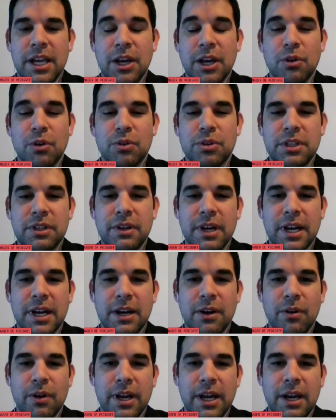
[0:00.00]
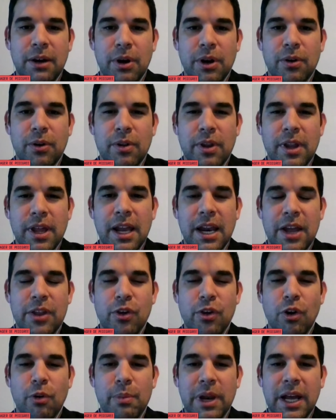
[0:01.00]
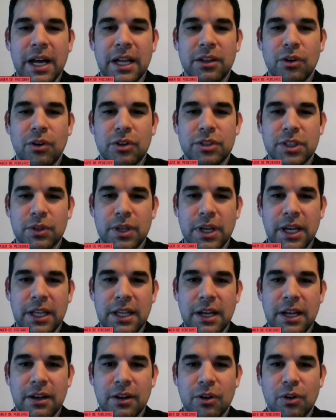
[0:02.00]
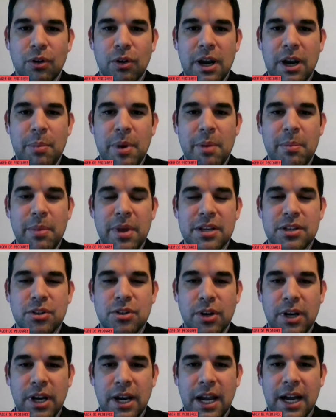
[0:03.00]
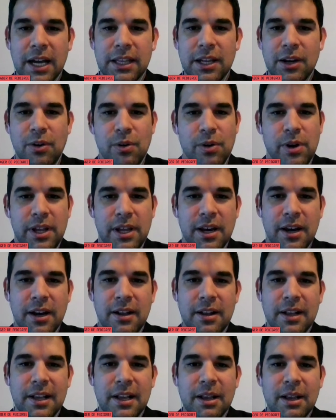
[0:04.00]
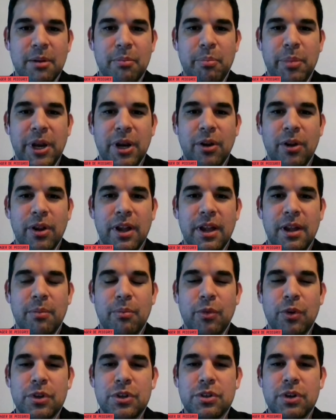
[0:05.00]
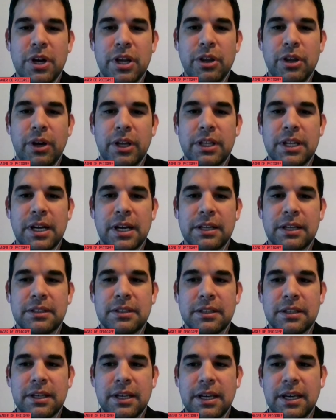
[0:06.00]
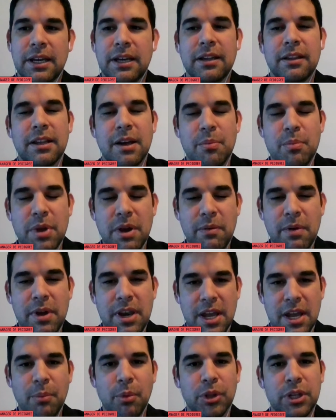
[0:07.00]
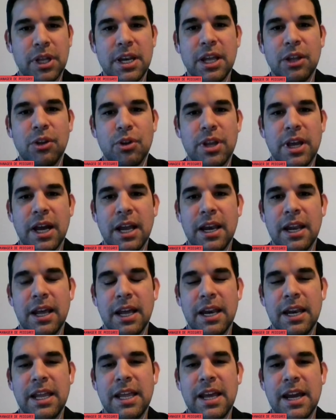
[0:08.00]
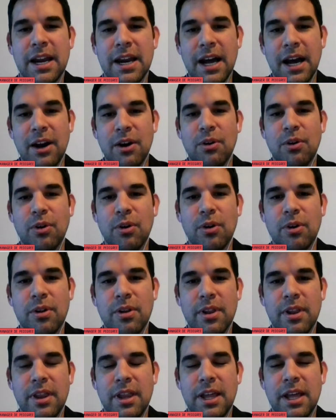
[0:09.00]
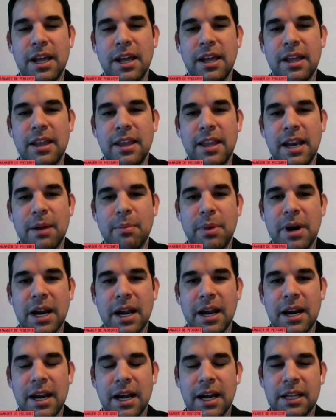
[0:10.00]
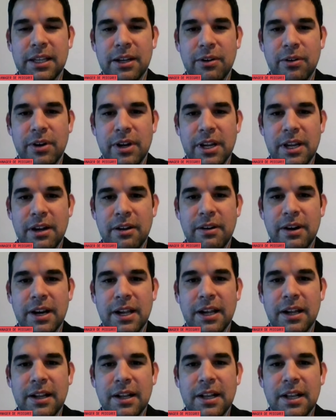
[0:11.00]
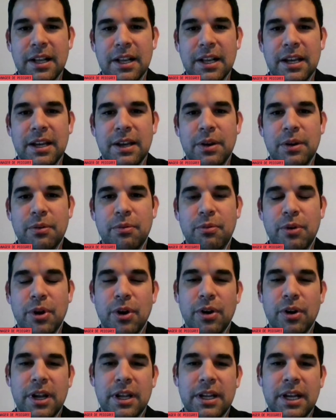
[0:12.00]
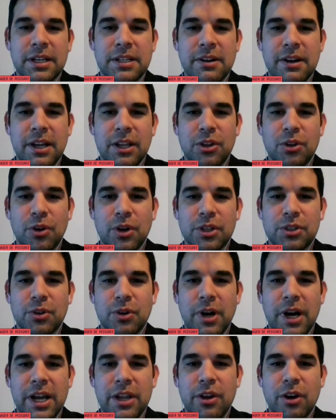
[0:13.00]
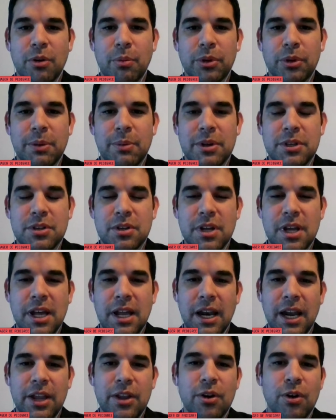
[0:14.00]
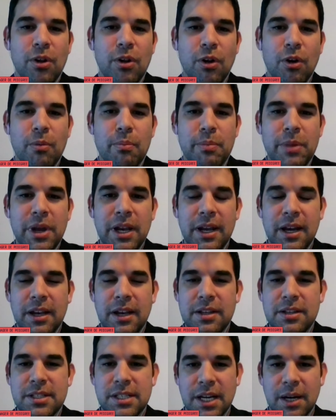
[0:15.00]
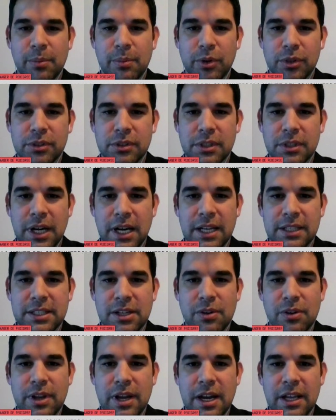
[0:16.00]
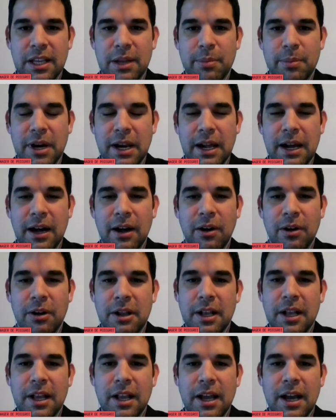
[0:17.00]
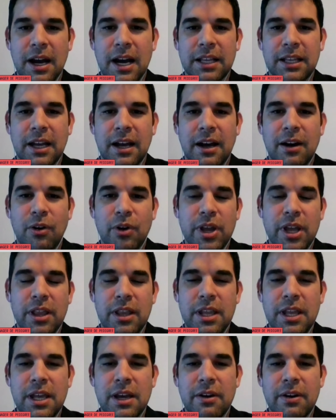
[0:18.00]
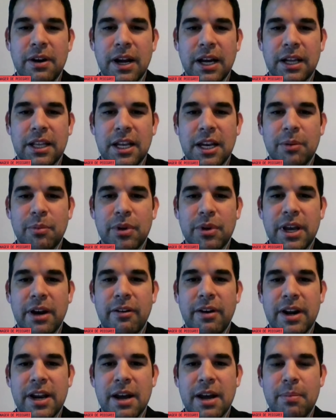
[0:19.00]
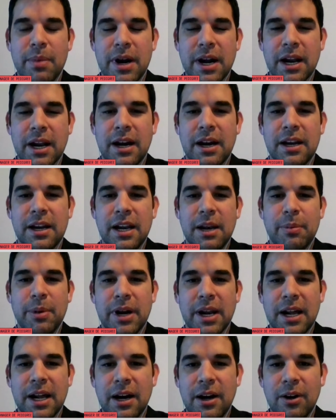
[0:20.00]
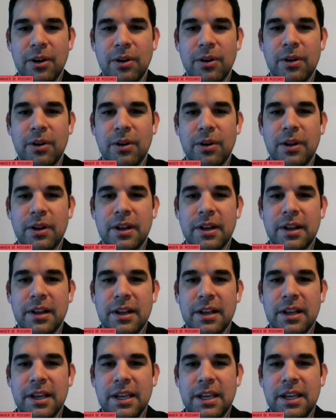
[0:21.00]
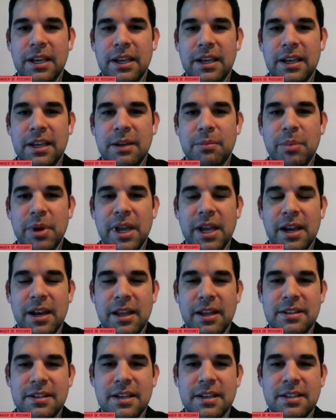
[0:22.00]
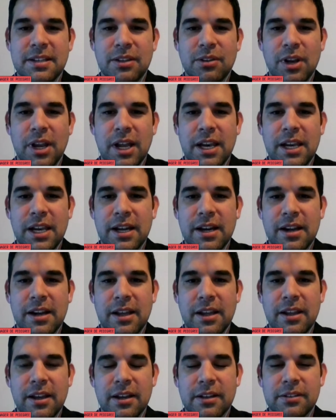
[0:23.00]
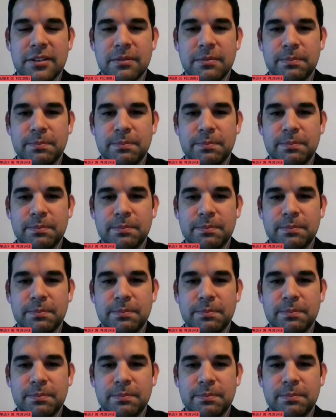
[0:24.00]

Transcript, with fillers: Inclusive creo que, bueno, desde el año 2014 ustedes están con la premiación en la categoría, pero desde muchos años atrás eh, también veníamos teniendo ya el, liderazgo de, de, la marca en la categoría, ¿verdad? Eh, fueron a, través de todos esos años, como te mencioné, desde el año 2000 que iniciamos a desarrollar este mercado hasta hoy en día, ¿verdad? Que tenemos ya varias marcas en el mercado y Pediris sigue siendo la líder de ellas.